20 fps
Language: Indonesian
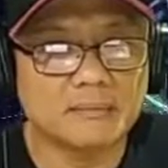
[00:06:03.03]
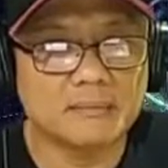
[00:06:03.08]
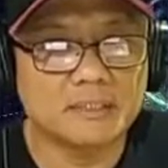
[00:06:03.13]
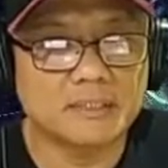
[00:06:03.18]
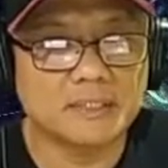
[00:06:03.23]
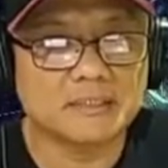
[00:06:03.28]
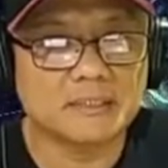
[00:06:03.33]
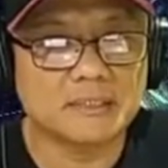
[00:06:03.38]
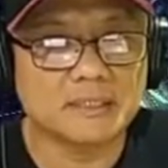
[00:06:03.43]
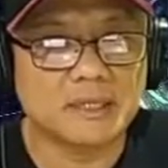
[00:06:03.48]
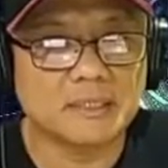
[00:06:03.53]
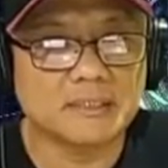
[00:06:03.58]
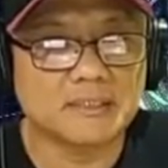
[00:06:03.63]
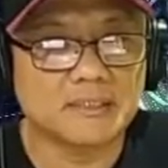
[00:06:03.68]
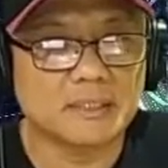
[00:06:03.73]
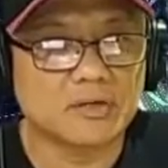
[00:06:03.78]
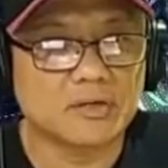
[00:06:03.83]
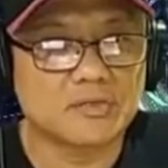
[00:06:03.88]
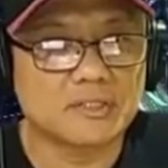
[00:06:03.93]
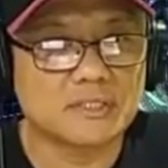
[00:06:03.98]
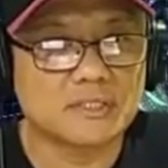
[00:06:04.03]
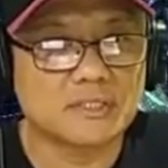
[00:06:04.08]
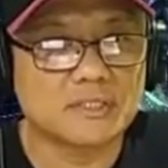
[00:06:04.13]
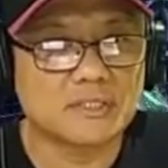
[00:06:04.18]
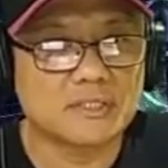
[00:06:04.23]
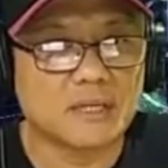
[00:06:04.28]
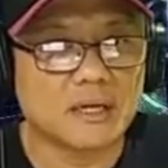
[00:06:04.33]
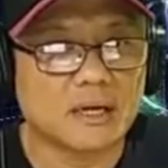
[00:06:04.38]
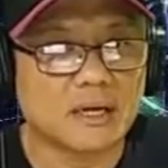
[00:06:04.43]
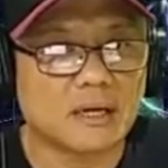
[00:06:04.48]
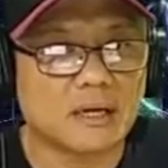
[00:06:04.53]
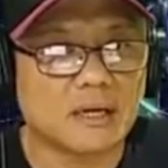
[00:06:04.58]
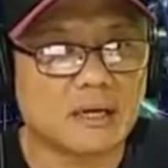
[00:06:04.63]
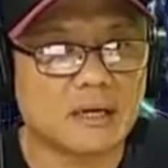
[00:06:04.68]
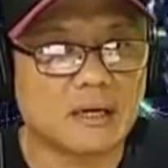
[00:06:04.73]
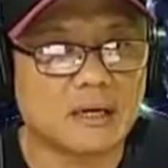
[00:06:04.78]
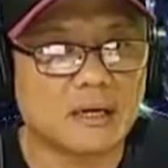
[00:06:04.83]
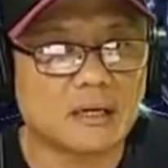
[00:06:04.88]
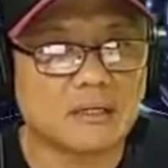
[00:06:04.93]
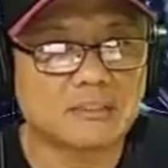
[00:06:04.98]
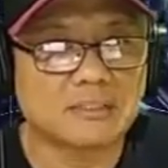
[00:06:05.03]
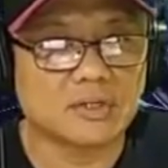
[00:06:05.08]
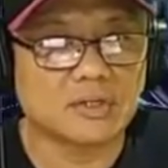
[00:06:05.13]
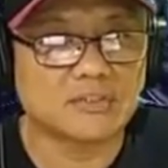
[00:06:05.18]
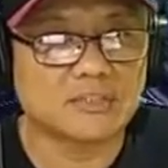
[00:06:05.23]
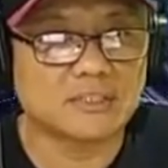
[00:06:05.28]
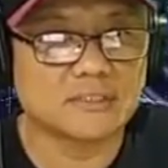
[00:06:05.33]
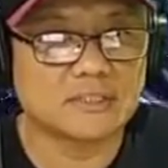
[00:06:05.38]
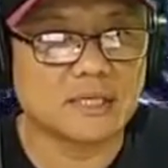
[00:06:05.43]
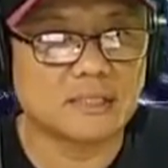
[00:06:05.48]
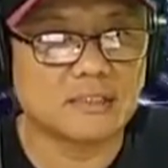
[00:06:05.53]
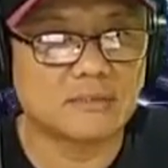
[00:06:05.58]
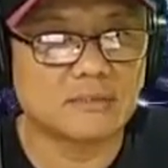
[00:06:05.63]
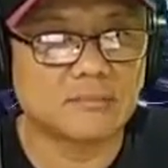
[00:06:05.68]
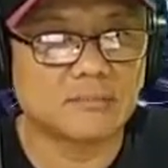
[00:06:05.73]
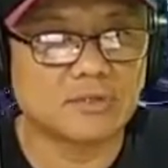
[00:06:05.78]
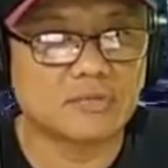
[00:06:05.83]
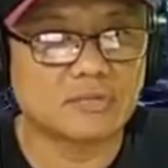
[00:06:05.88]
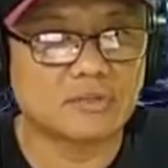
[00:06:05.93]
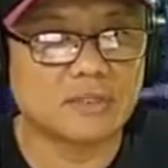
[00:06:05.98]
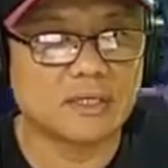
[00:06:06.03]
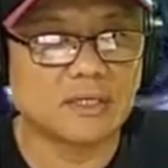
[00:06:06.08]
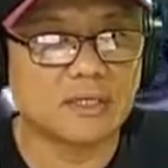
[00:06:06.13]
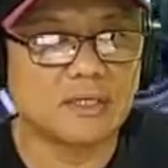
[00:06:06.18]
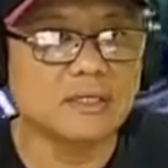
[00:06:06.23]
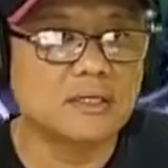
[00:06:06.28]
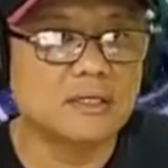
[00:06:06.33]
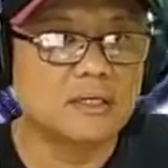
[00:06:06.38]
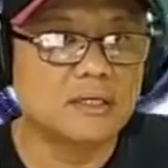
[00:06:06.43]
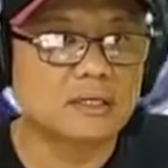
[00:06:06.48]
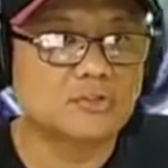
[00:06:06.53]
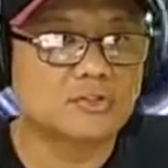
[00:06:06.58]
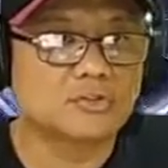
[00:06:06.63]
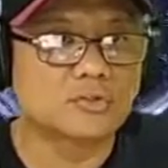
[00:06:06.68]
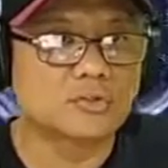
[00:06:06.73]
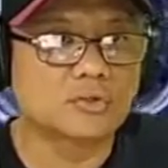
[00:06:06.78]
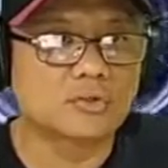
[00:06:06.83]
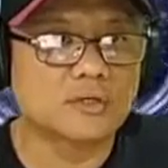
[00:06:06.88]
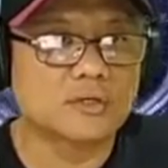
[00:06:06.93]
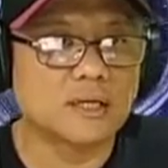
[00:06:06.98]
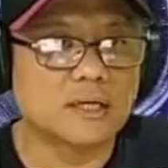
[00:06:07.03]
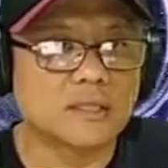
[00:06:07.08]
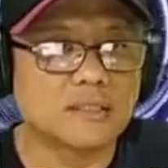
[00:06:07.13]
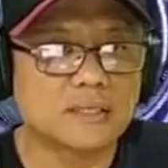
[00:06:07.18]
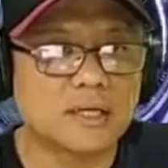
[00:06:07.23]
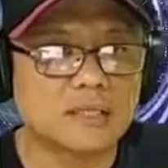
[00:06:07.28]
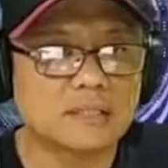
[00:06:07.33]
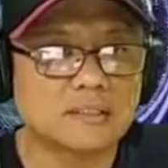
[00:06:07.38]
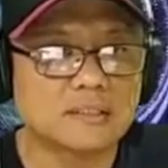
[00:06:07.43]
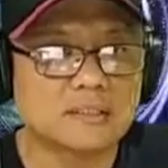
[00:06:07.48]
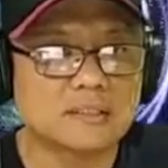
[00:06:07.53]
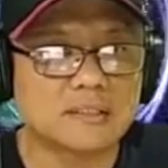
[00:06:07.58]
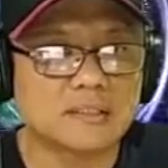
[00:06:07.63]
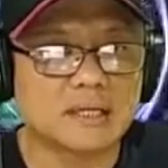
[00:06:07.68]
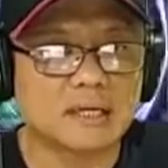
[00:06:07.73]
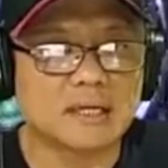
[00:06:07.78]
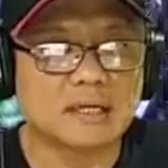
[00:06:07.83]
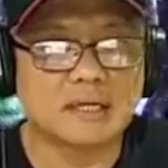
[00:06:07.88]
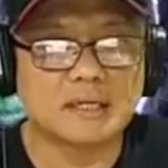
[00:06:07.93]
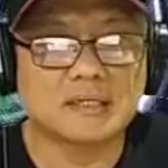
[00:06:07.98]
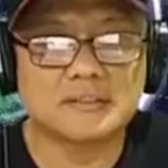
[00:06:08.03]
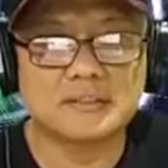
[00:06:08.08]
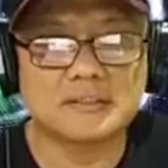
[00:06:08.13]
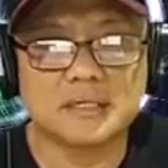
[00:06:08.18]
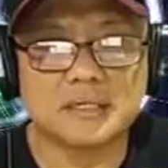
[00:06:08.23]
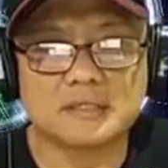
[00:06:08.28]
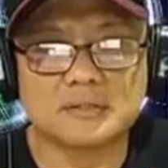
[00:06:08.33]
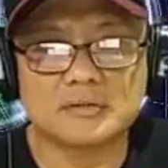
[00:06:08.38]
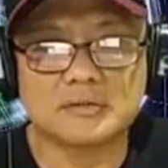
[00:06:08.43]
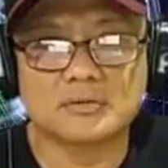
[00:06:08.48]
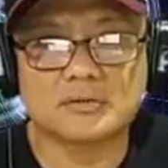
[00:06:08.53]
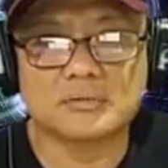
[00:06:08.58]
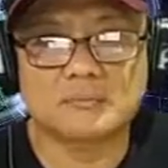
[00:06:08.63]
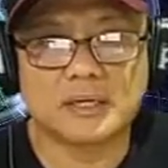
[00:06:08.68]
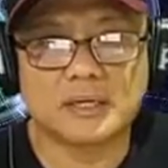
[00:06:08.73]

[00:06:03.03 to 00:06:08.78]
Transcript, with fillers: diabetes, sirosis, uh, eh, sirosis hati maksudnya stroke dan serangan jantung.